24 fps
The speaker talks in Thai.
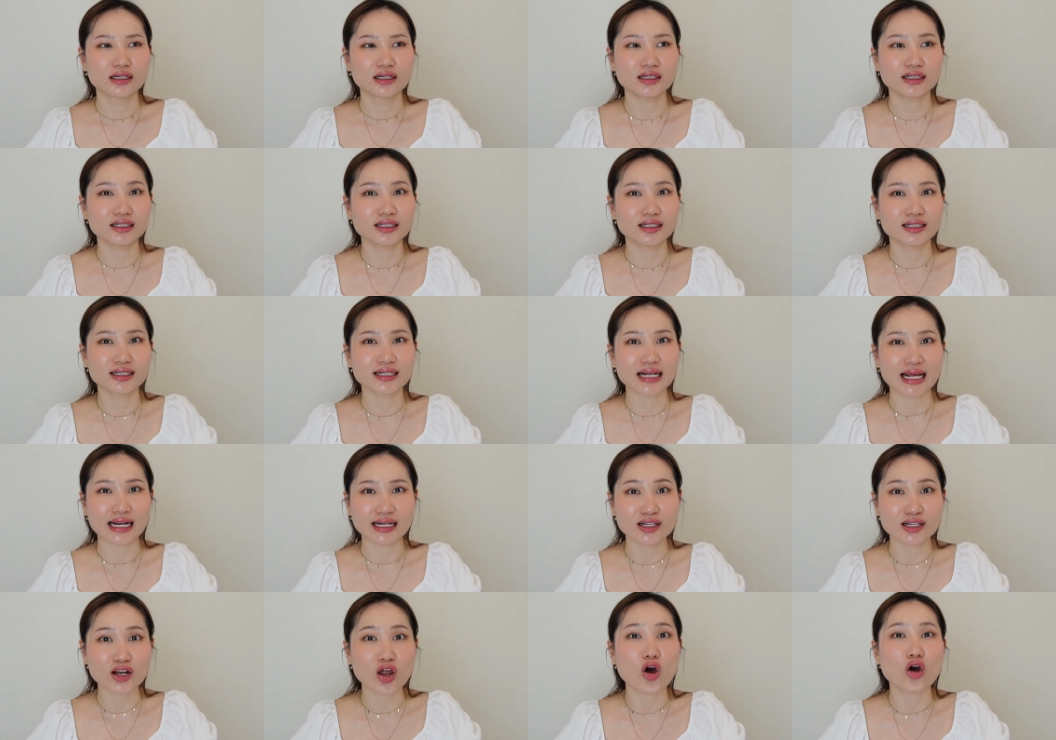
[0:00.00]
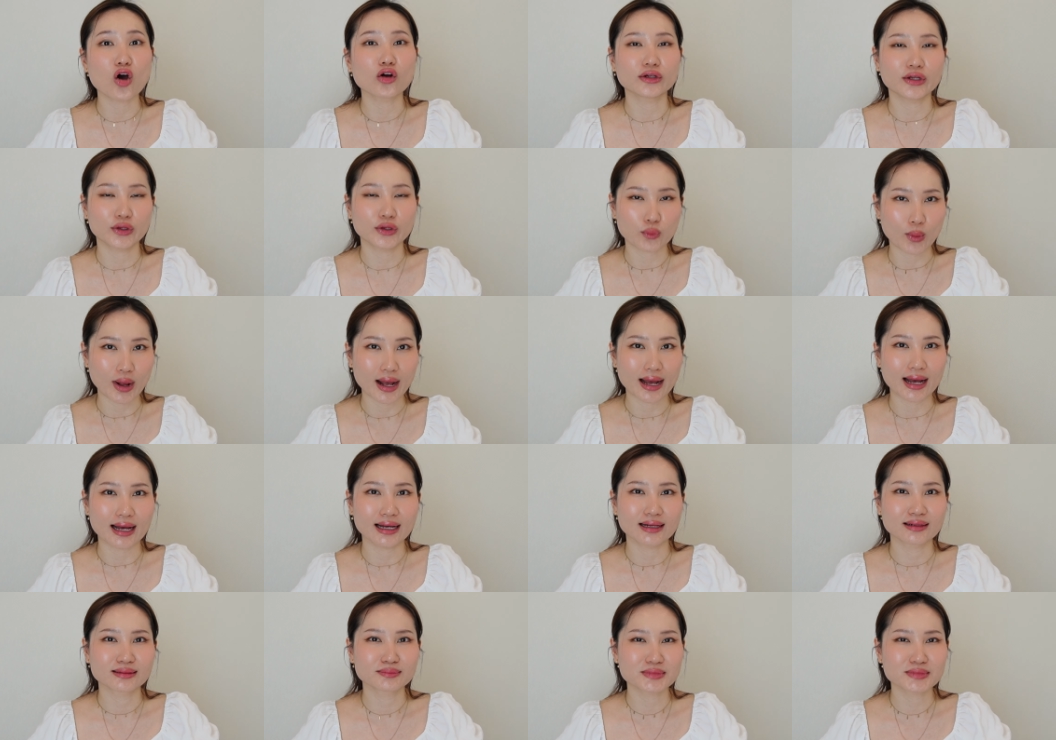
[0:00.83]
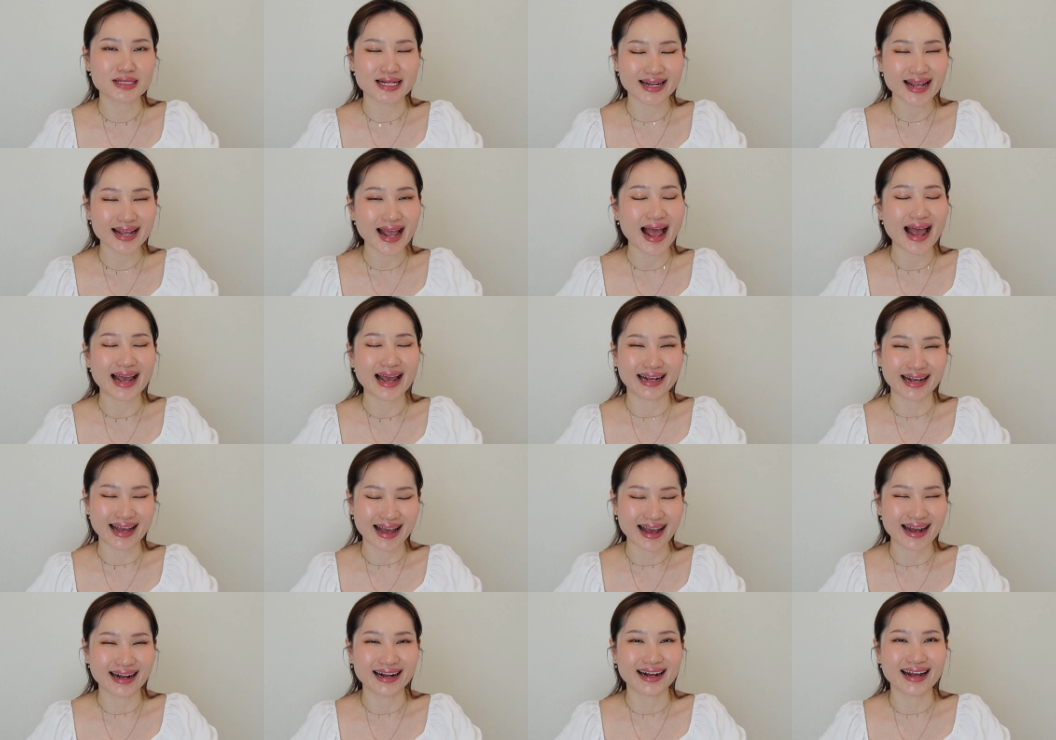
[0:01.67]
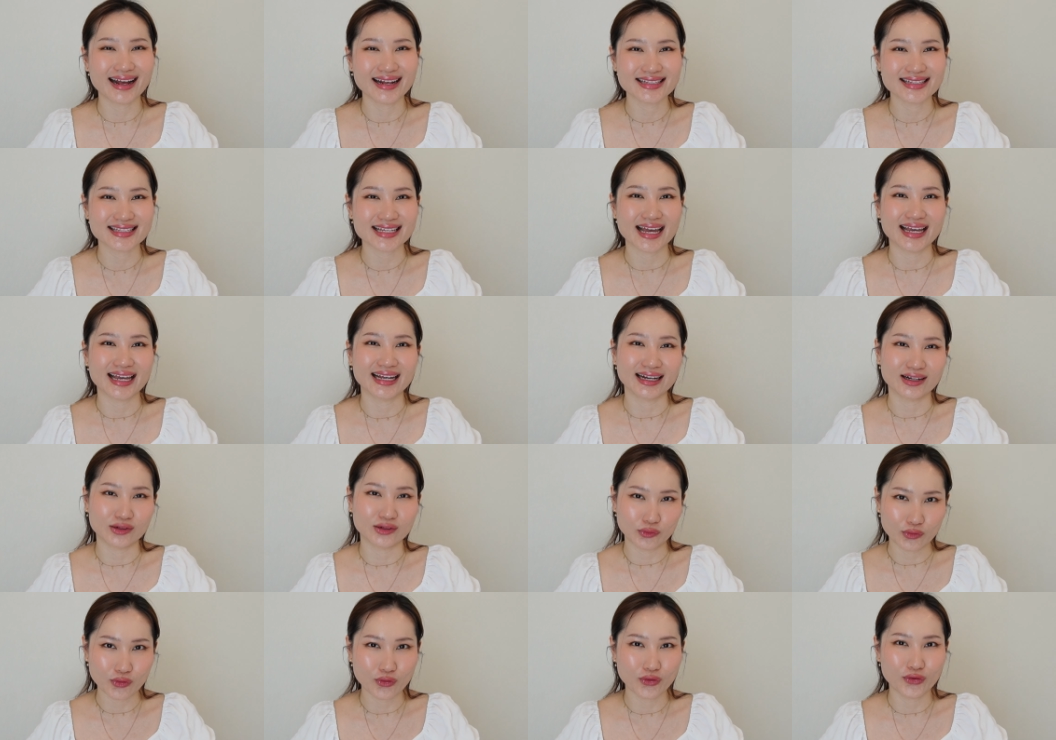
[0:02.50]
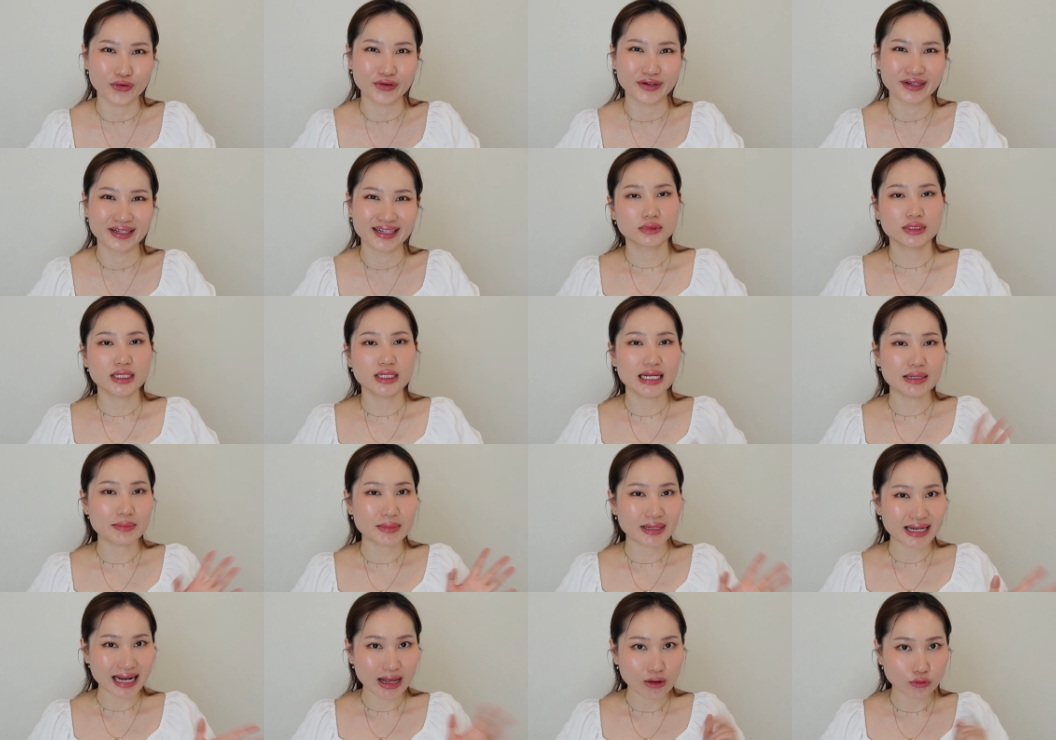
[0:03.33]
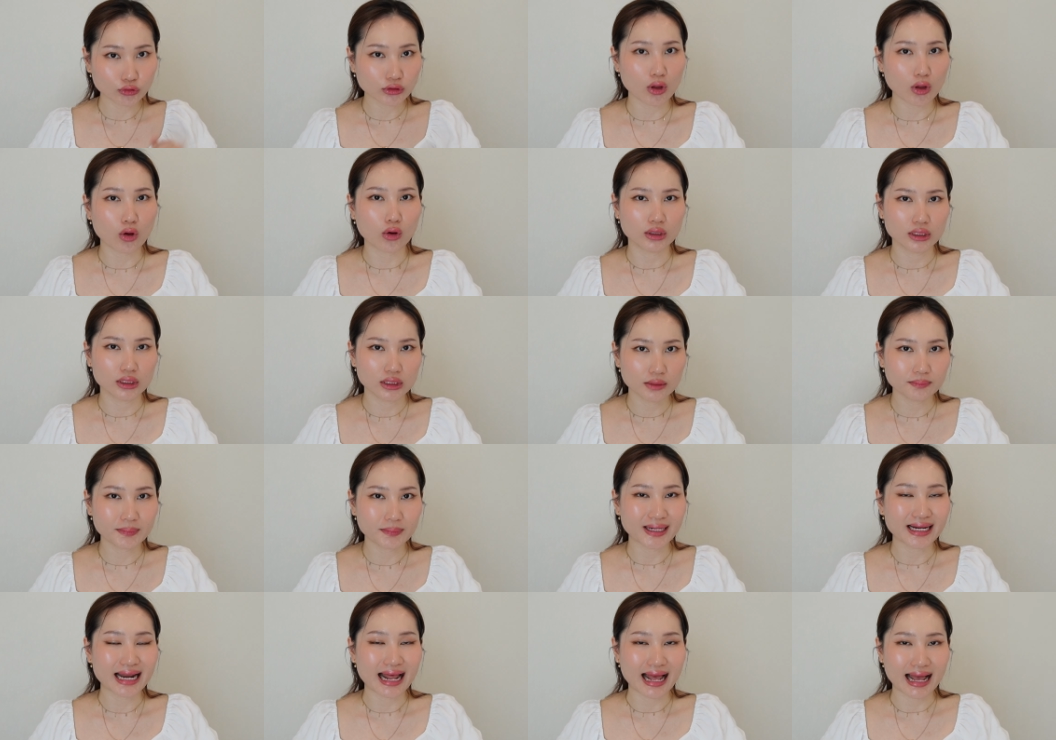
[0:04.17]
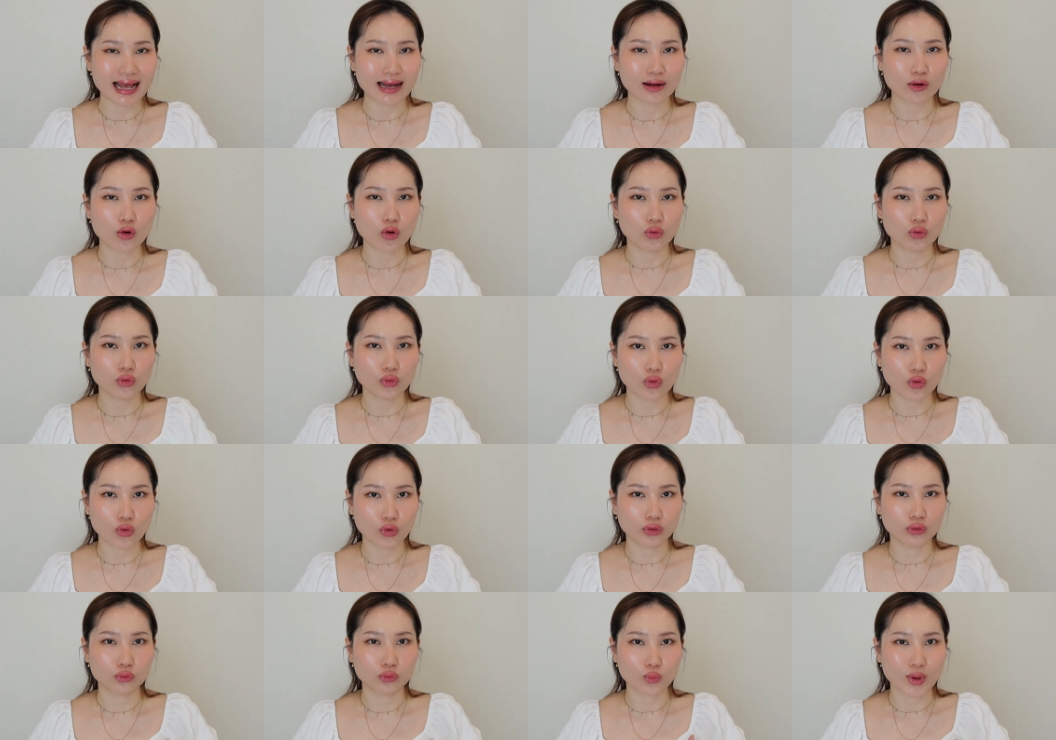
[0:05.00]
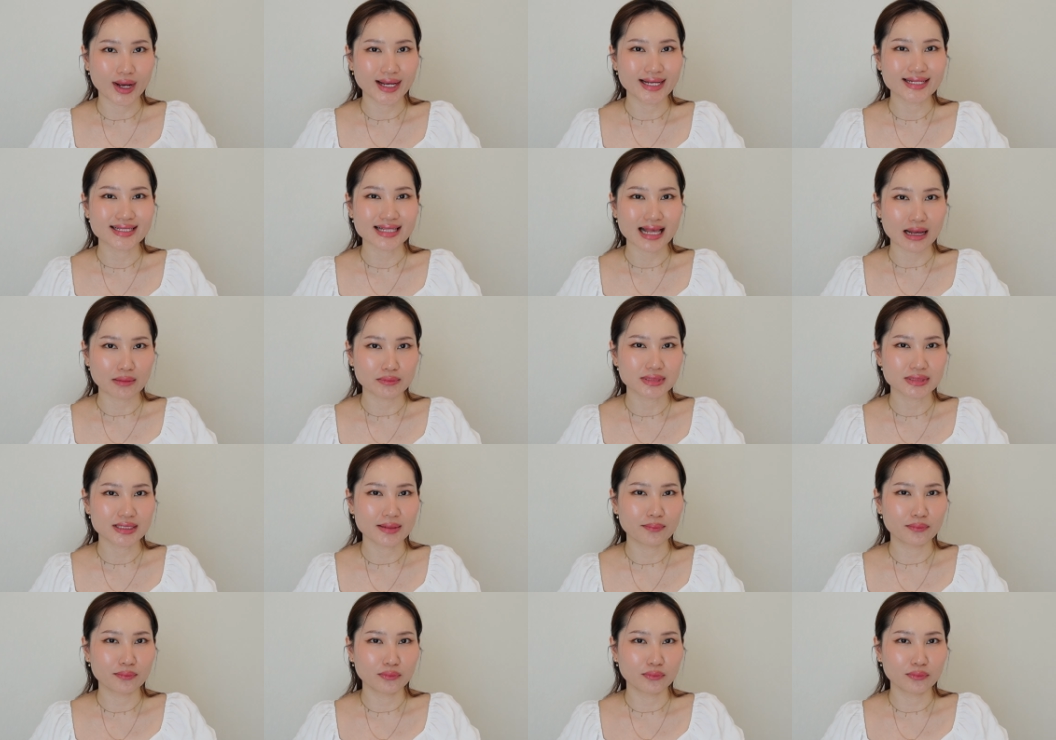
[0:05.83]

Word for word: เอองั้นลองดีกว่าจะได้หายคาคาใจค่ะทุกคนทีมาเล่าต่อเรื่องปัญหาของคนวัยสามสิบ